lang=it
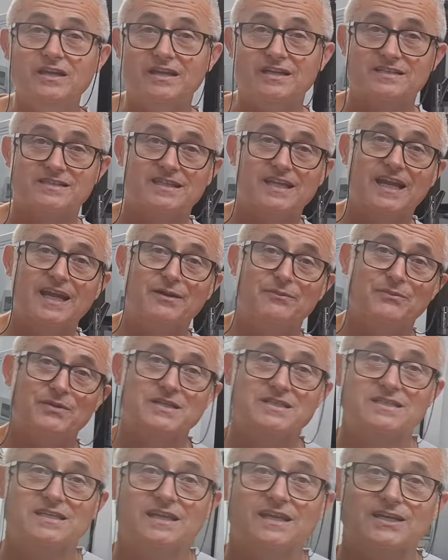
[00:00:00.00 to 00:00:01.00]
in
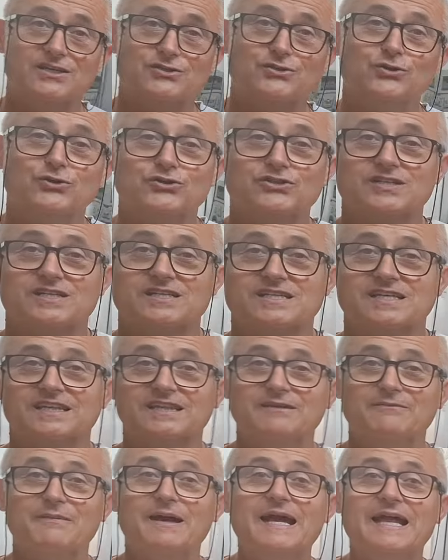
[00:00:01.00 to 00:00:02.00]
extremis la scorsa
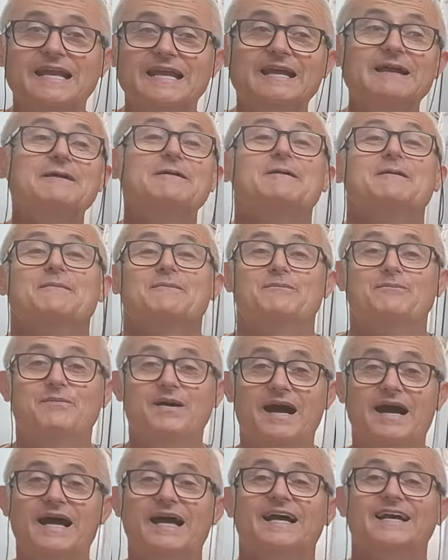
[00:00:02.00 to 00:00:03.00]
settimana
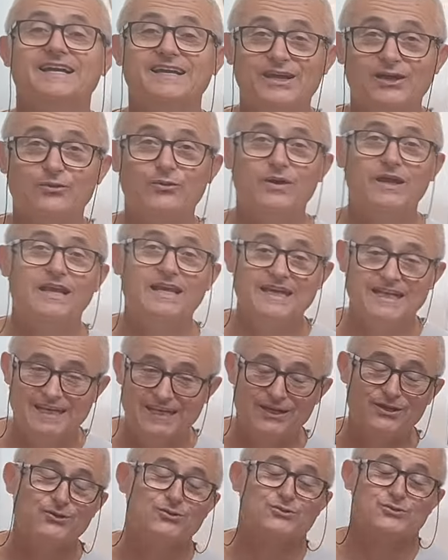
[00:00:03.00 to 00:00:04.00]
ma anche quelli
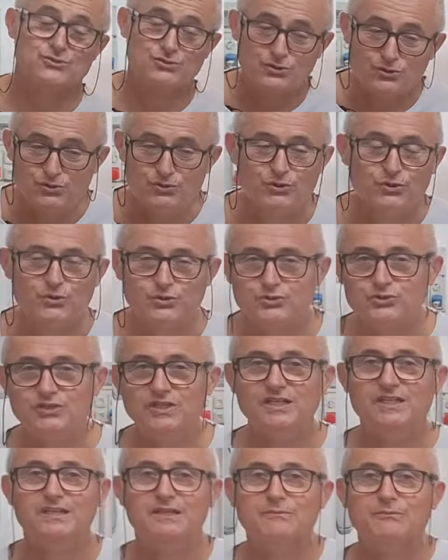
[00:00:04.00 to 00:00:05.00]
che non sono
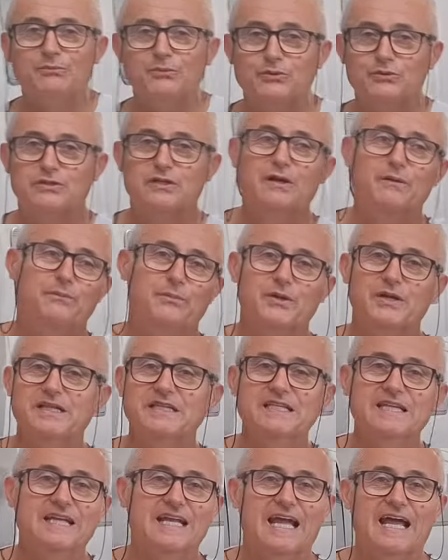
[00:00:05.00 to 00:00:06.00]
riusciti purtroppo a
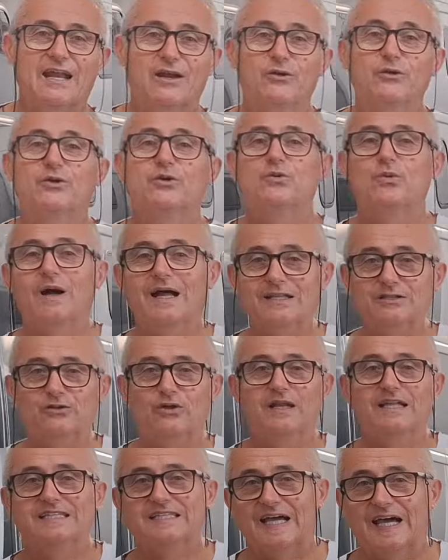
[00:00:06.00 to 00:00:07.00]
ritirarlo in
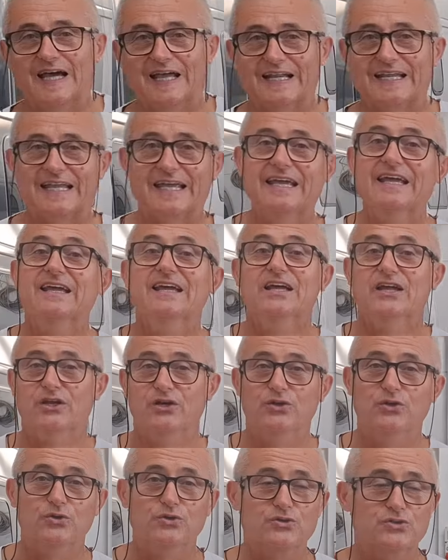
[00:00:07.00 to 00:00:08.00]
quanto le targhe
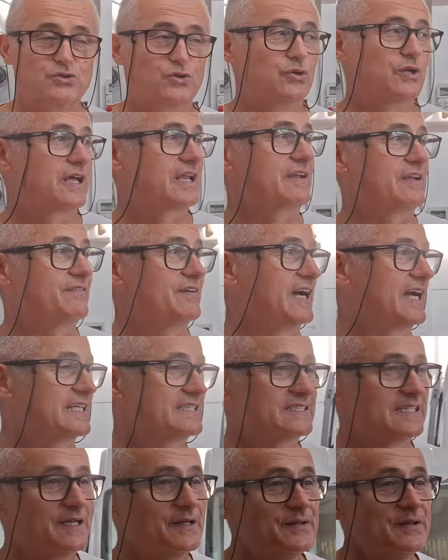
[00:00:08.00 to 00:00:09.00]
non sono
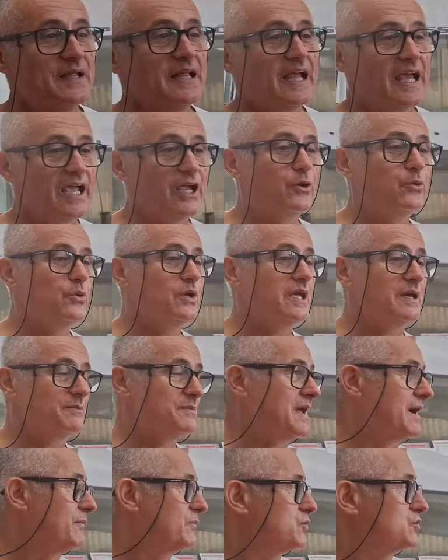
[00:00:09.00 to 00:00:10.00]
arrivate. E qui
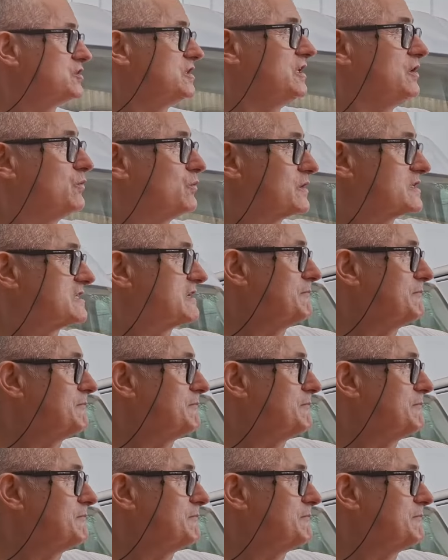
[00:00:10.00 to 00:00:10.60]
abbiamo 5